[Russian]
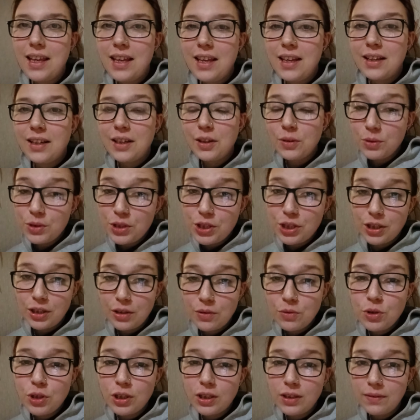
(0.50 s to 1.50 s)
Короче,
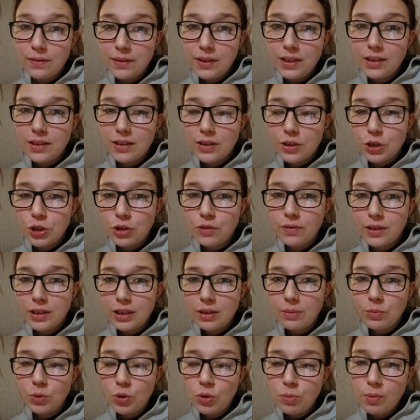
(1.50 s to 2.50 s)
я уже говорила, что в
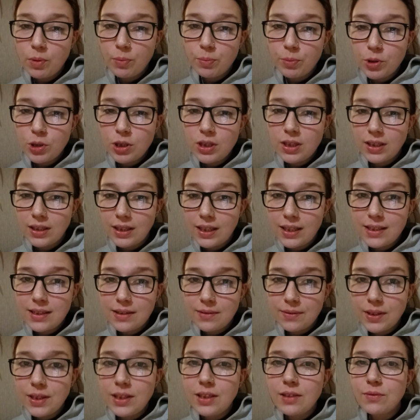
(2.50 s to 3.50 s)
этом доме просто так
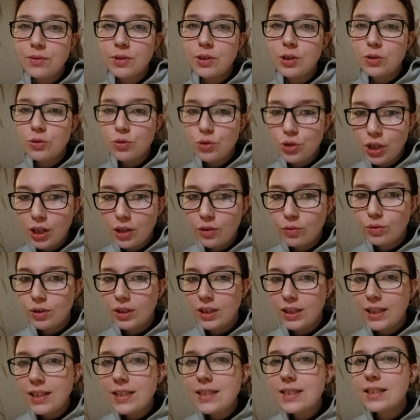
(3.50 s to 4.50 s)
свет не выключают.
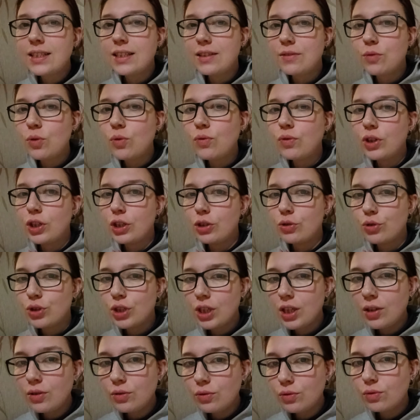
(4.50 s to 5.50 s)
И если его
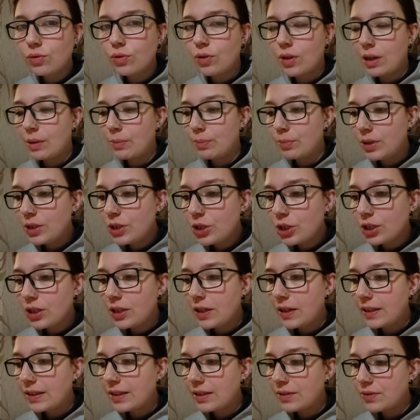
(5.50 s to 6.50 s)
выключают, то
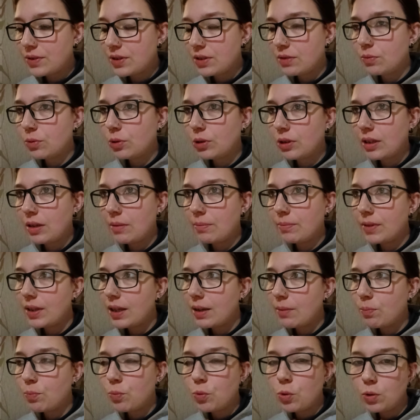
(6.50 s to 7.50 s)
обычно это всего там
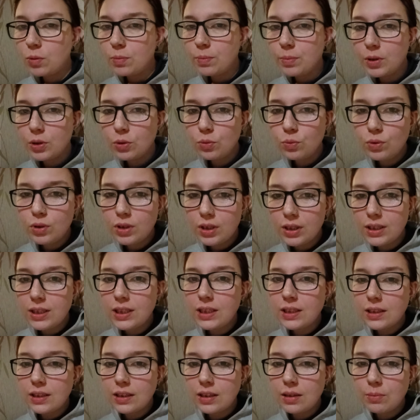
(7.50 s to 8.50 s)
на полминуты,
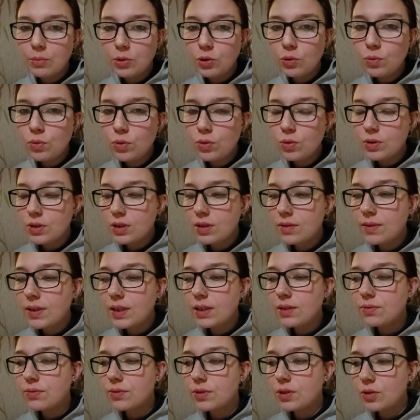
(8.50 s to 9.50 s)
где-то на минуту, и
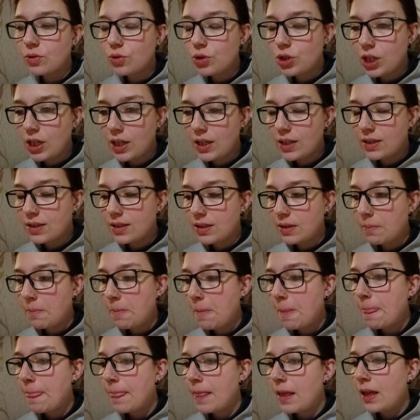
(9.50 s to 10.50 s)
свет включается.
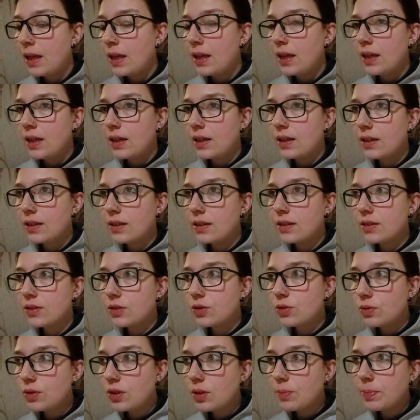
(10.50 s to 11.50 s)
Э,
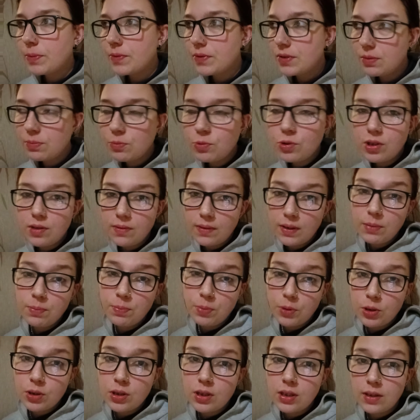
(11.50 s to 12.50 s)
судя по всему,
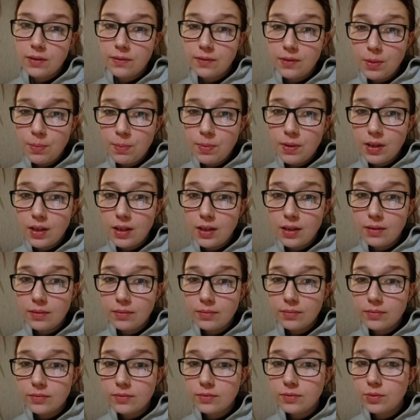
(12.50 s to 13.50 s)
свет просто выбило,
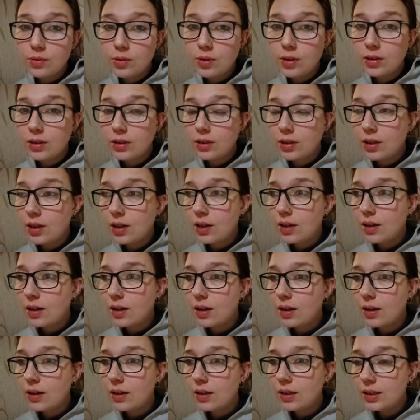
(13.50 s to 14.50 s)
вот,
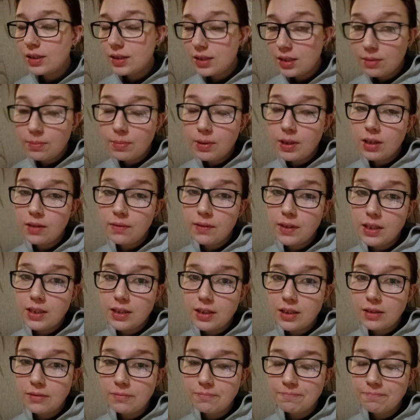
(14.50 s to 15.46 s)
а, из-за обогревателя.